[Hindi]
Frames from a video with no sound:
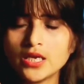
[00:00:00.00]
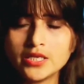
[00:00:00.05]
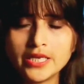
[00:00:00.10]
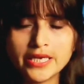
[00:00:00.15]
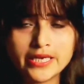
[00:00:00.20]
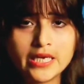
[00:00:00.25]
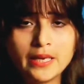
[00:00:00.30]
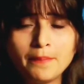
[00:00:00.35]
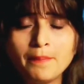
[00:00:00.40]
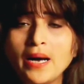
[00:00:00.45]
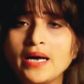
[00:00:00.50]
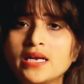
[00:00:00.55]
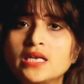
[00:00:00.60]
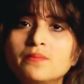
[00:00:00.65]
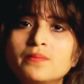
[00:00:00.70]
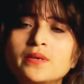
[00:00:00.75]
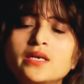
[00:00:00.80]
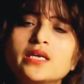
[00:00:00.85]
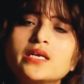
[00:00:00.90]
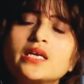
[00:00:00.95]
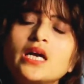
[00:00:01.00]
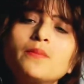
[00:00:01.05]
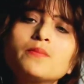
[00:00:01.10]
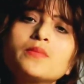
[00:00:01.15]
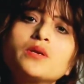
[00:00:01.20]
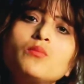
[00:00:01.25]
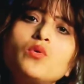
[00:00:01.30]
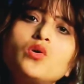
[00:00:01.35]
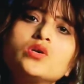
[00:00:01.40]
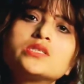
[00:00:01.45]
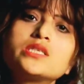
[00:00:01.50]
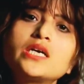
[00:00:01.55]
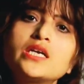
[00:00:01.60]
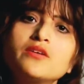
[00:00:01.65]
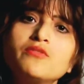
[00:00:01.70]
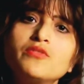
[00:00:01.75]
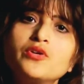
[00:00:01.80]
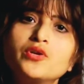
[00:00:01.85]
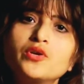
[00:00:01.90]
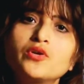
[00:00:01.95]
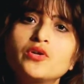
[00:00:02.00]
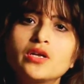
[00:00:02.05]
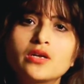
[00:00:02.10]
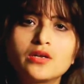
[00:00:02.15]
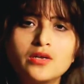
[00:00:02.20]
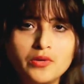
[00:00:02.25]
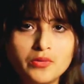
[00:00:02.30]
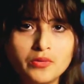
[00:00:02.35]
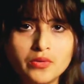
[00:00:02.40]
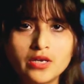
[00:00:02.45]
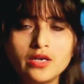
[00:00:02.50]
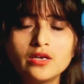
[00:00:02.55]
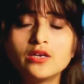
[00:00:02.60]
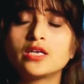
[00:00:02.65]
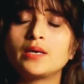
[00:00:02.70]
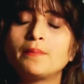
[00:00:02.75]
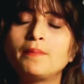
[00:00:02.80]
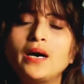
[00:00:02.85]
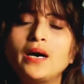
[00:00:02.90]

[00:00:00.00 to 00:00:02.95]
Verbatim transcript: देखिए पानी पीने की आपने बहुत सारी वीडियो देखी होंगी कि